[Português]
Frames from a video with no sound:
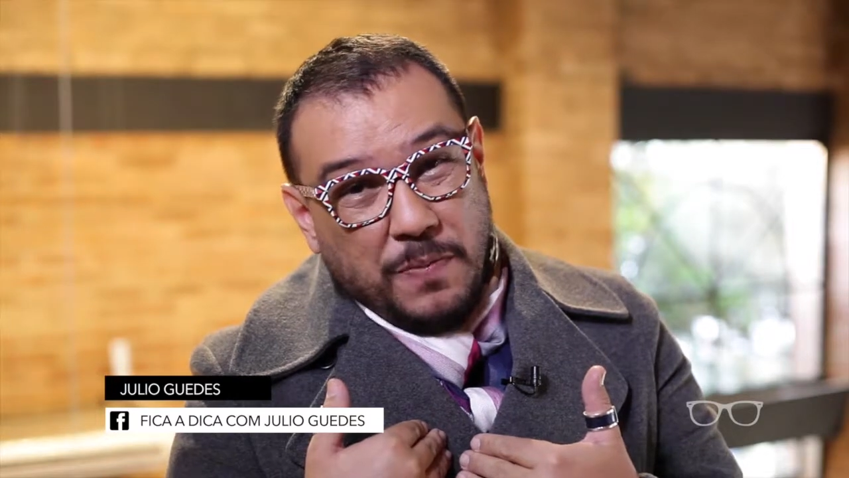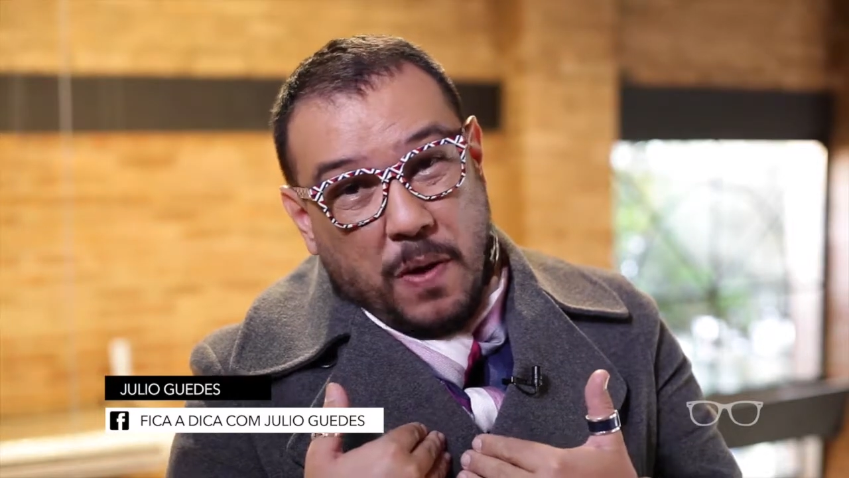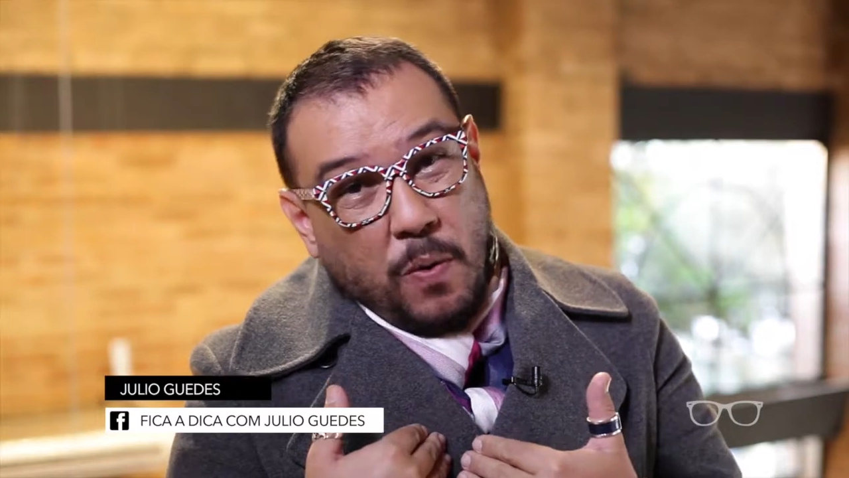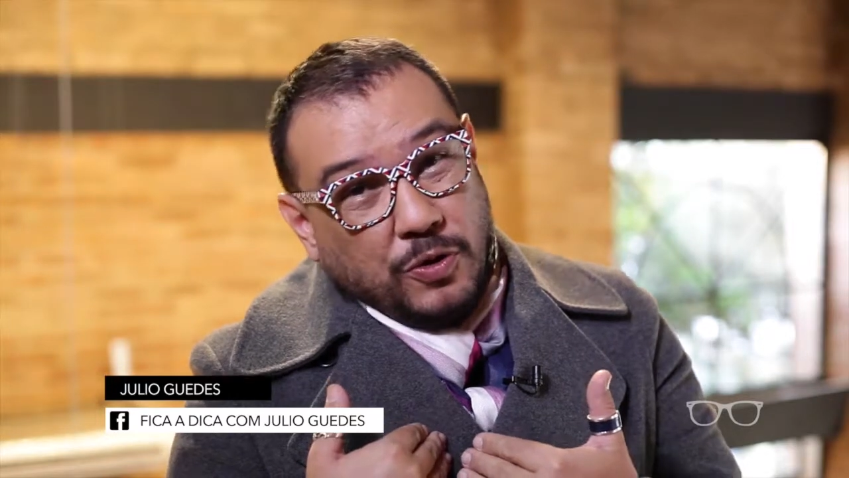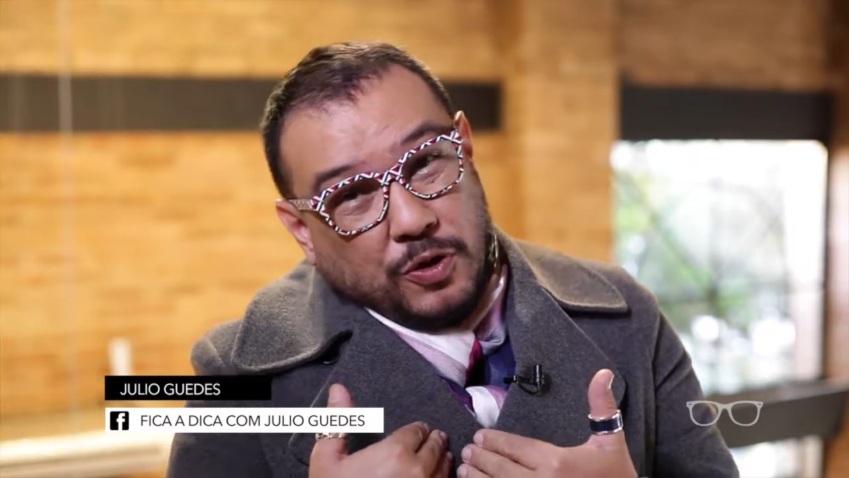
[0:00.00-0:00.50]
uma
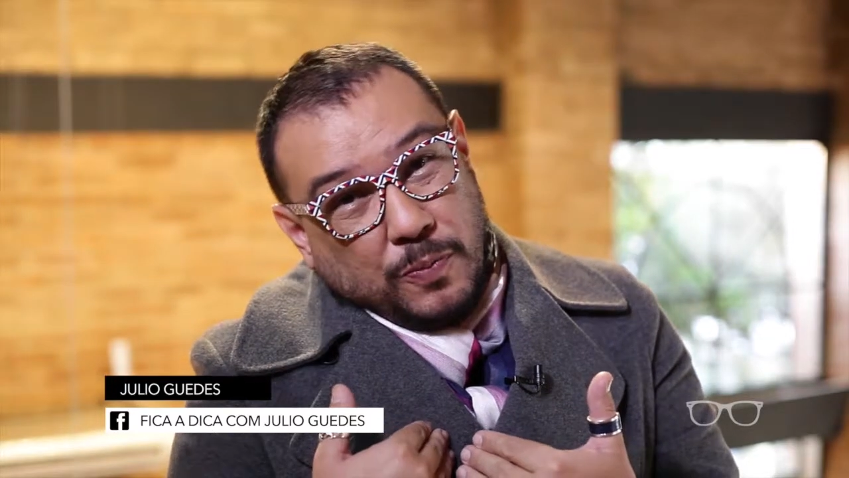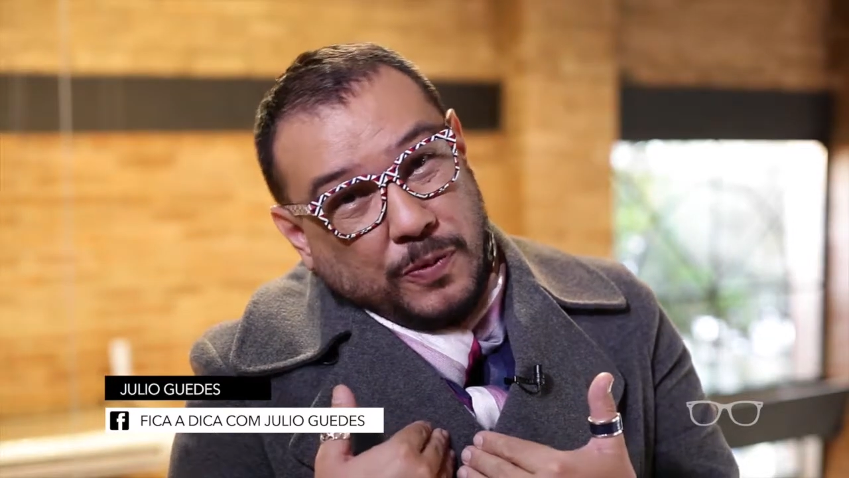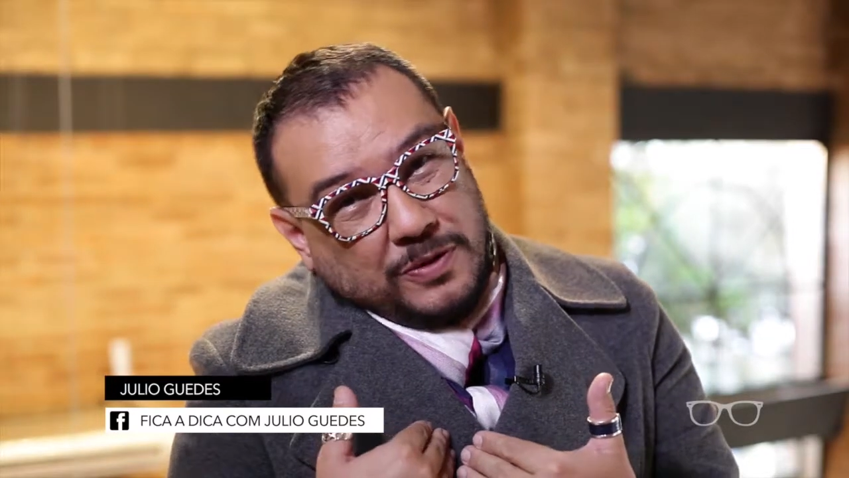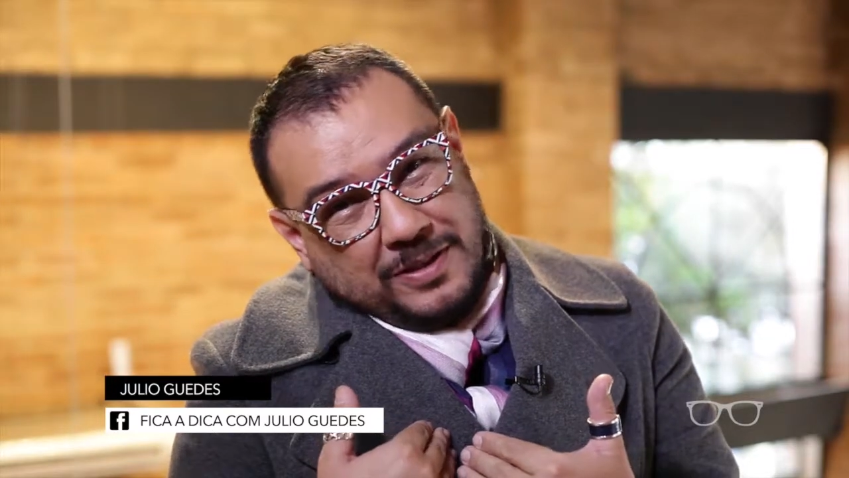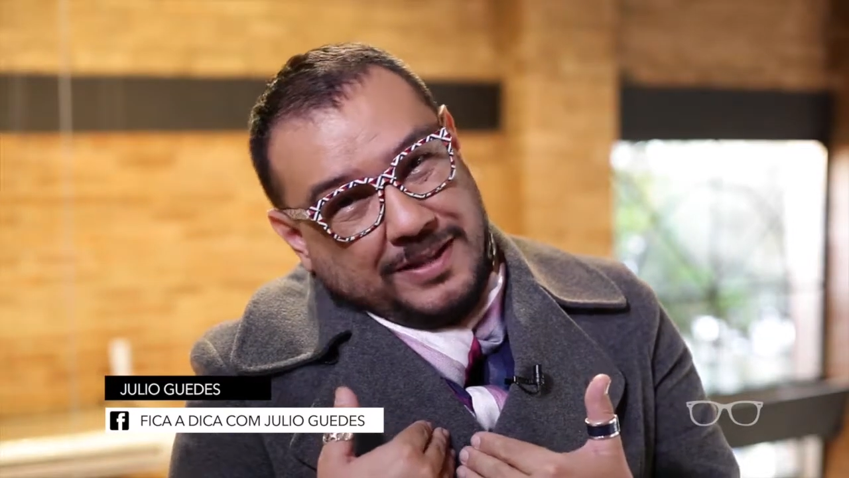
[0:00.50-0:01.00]
outra
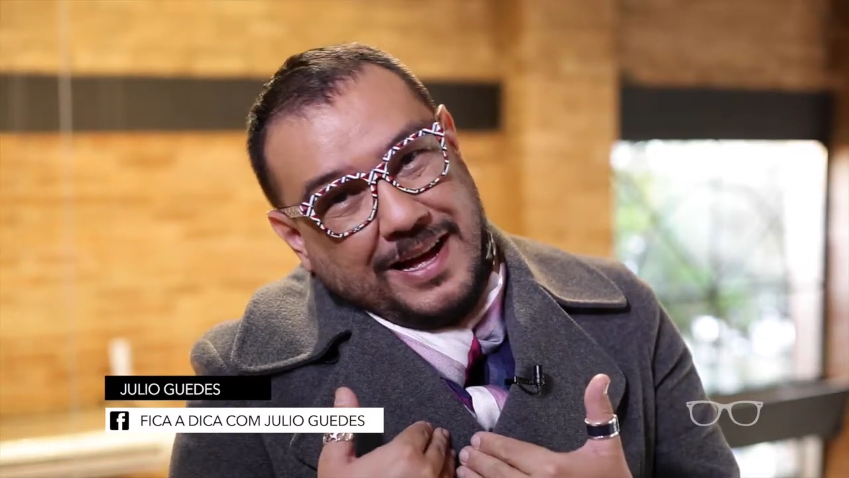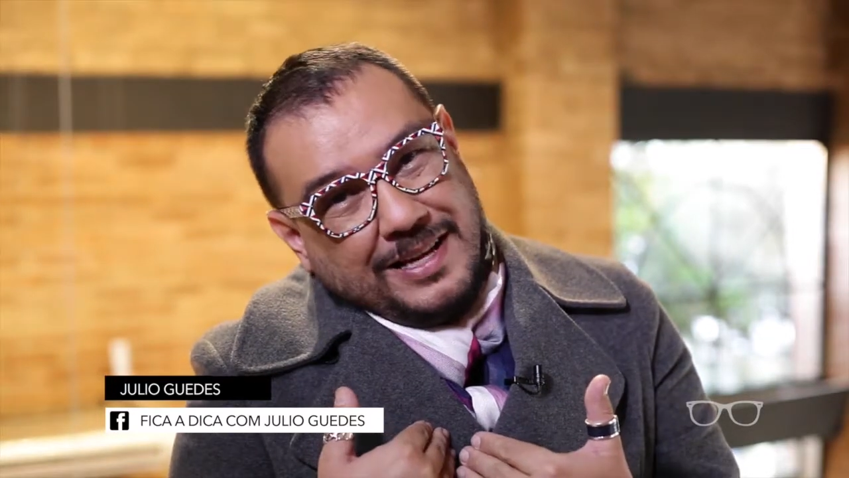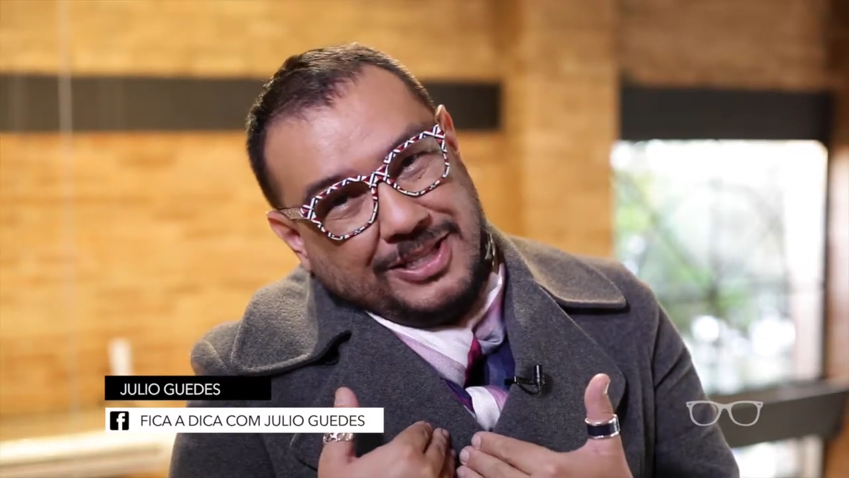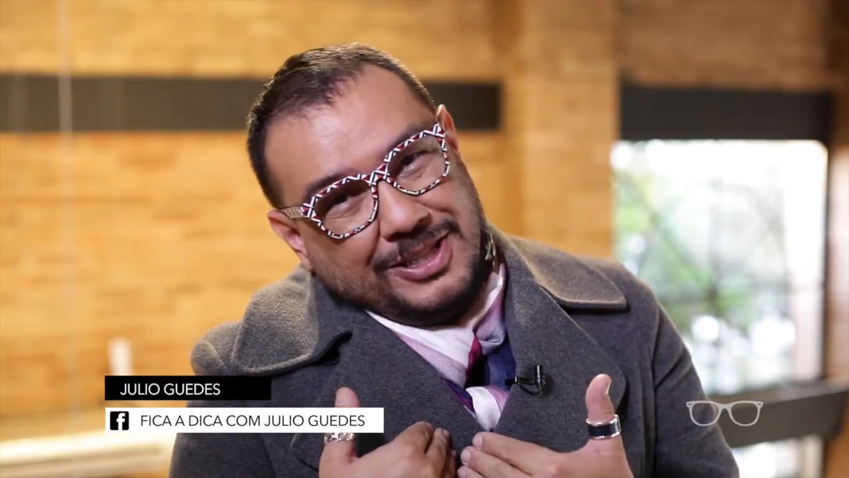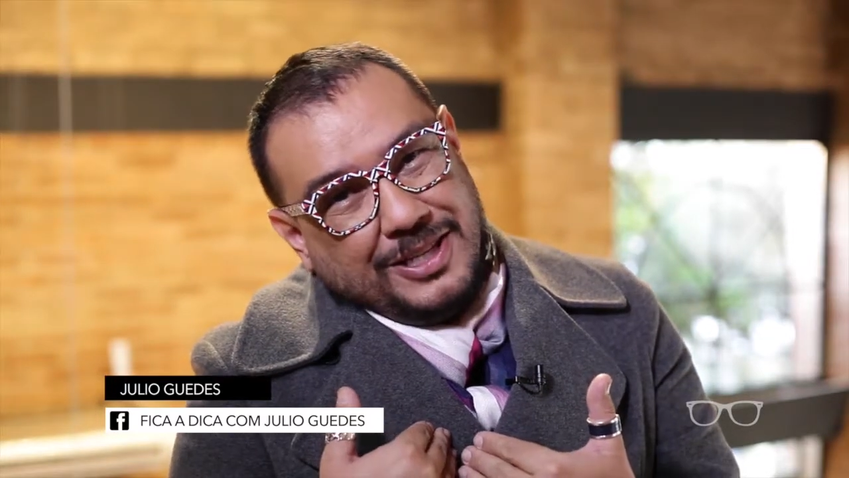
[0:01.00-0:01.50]

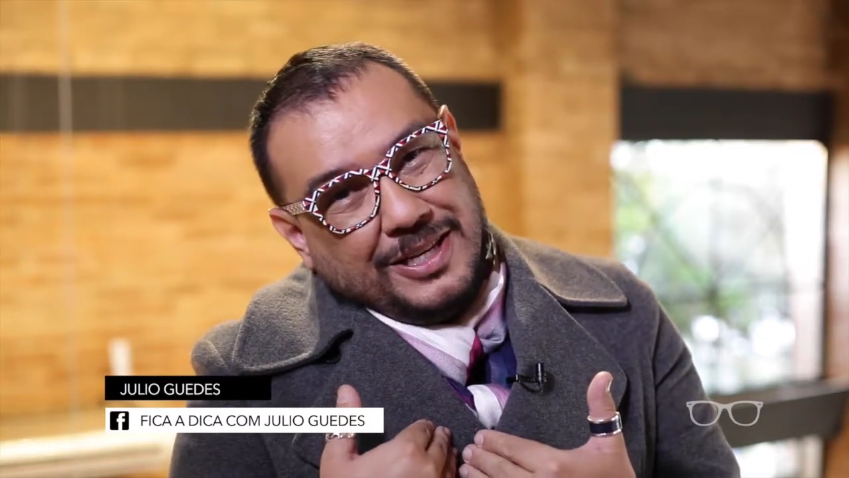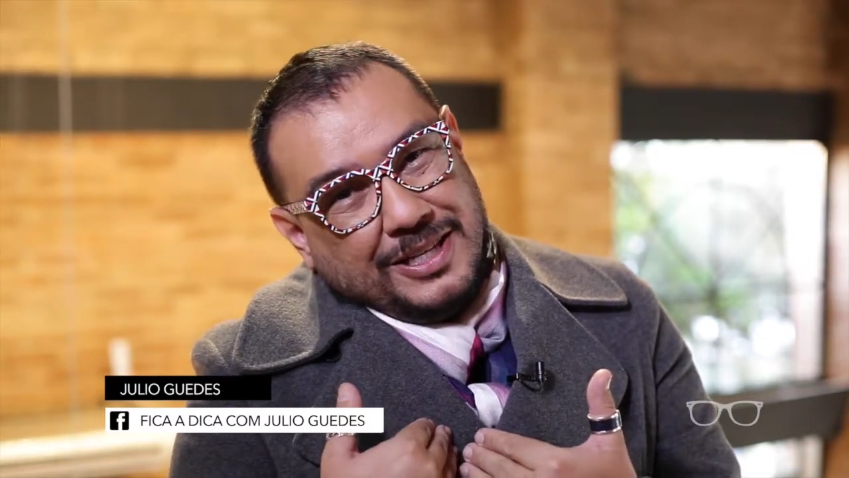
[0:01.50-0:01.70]
oportunidade